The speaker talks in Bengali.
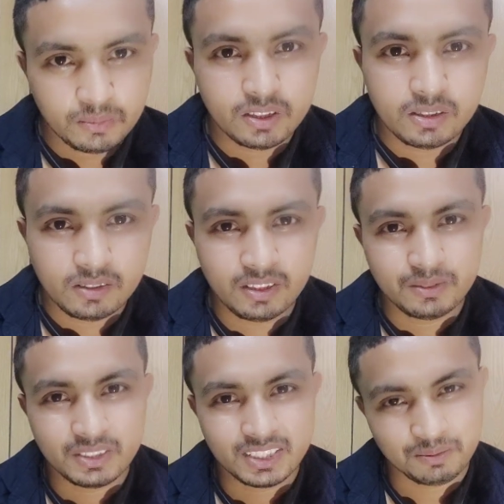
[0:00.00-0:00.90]
বর্তমান
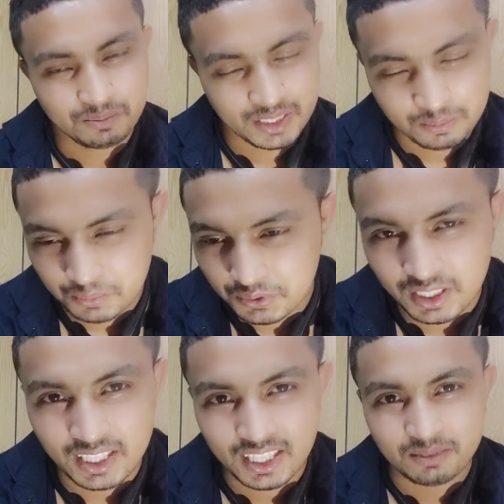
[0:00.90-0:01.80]
অবস্থা মানে
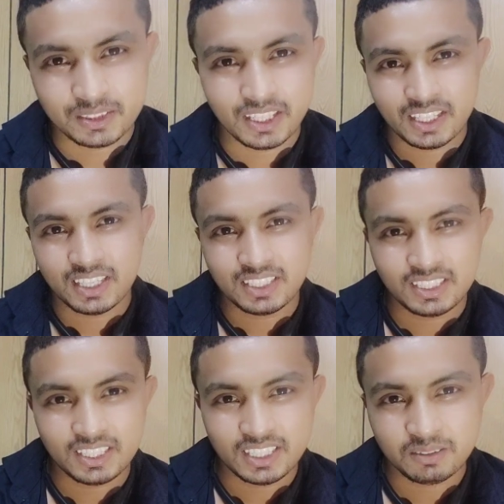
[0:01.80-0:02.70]
পুরাই খারাপ যার হাতে
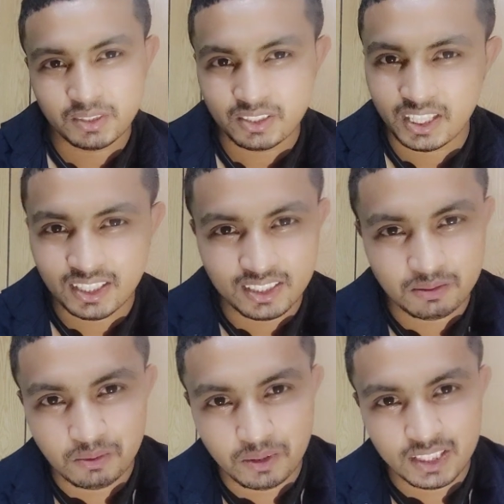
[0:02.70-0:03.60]
একটা মাত্র অ্যান্ড্রয়েড
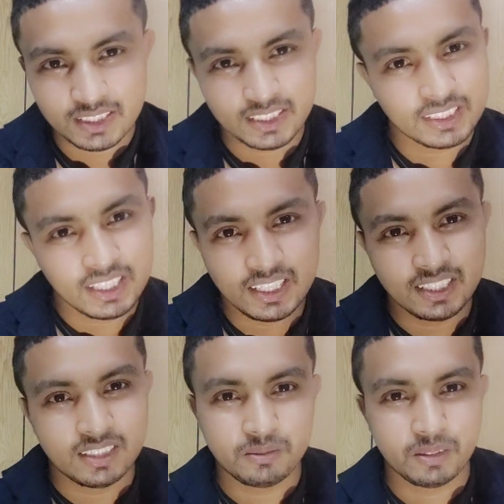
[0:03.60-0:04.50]
মোবাইল আছে সেই
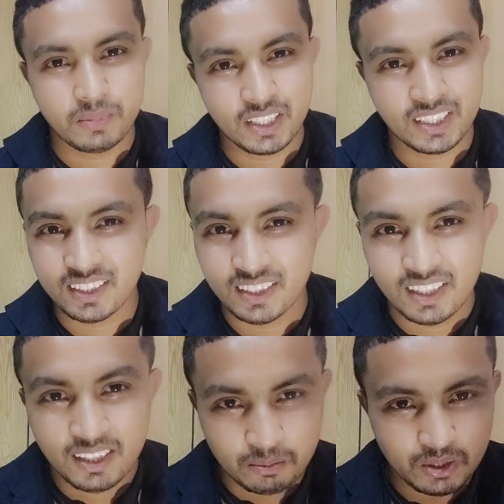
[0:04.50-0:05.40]
ইউটিউবের মালিক
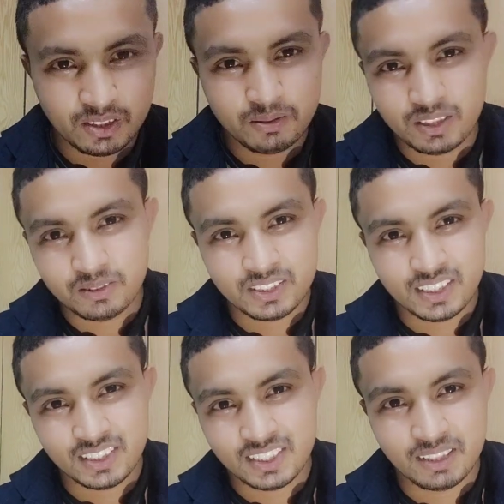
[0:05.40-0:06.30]
বর্তমান অবস্থা
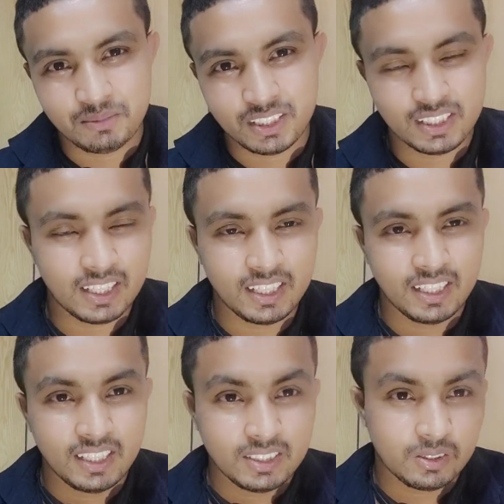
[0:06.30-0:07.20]
হচ্ছে এমন তাই না
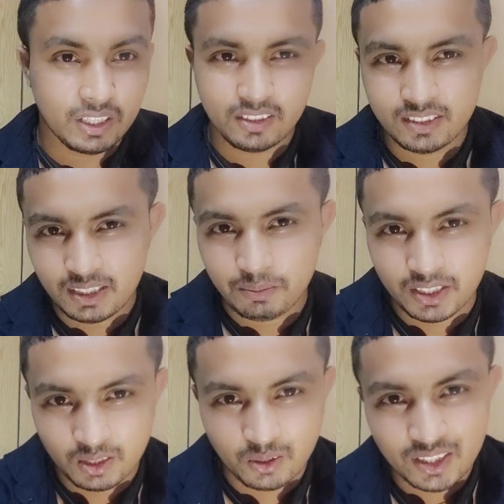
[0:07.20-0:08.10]
তো এখন হচ্ছে
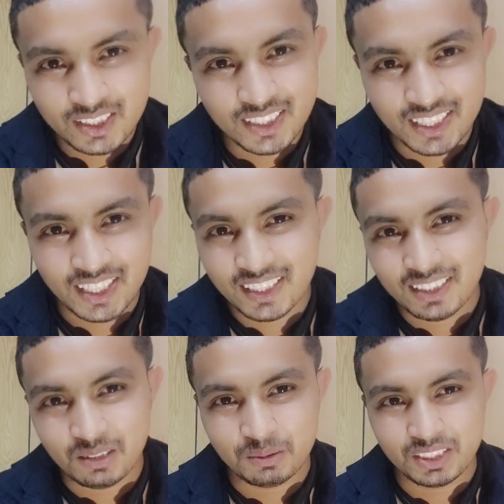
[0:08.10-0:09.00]
আপনাকে লোরে সরে খেতে
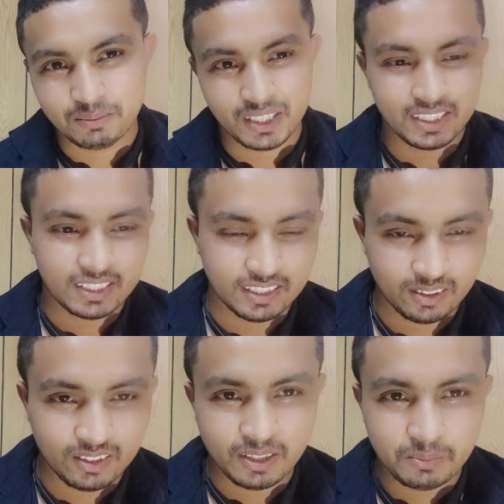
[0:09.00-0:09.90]
হবে মানে
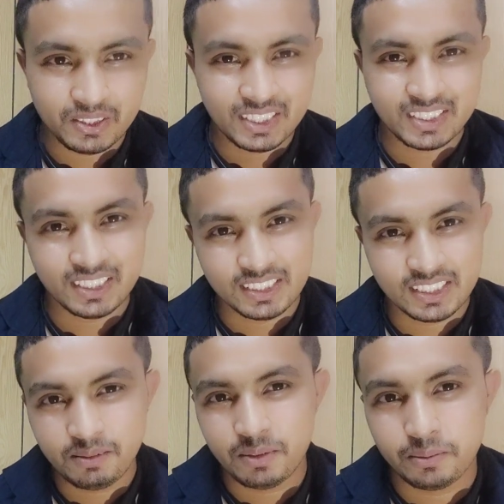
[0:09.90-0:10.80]
লোরে পরে
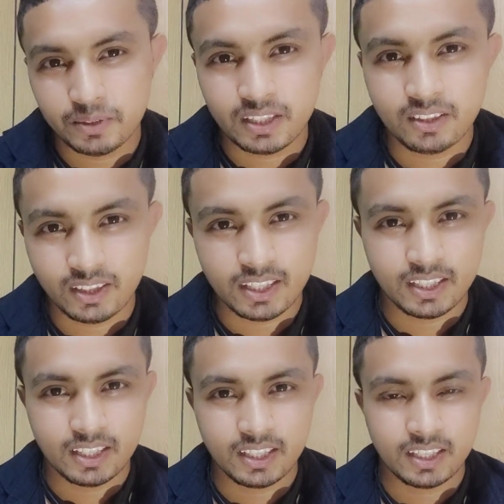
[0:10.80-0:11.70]
যেমন করেন
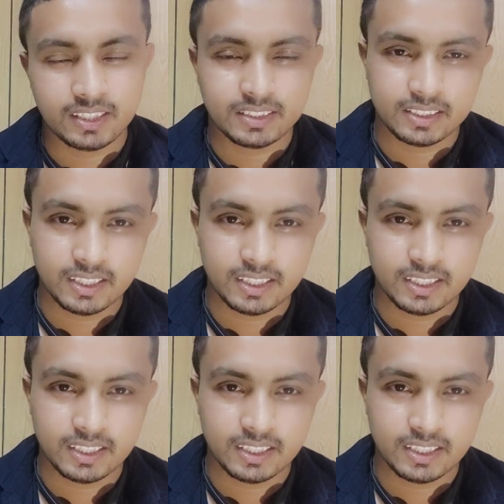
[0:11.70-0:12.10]
না কেন কাজ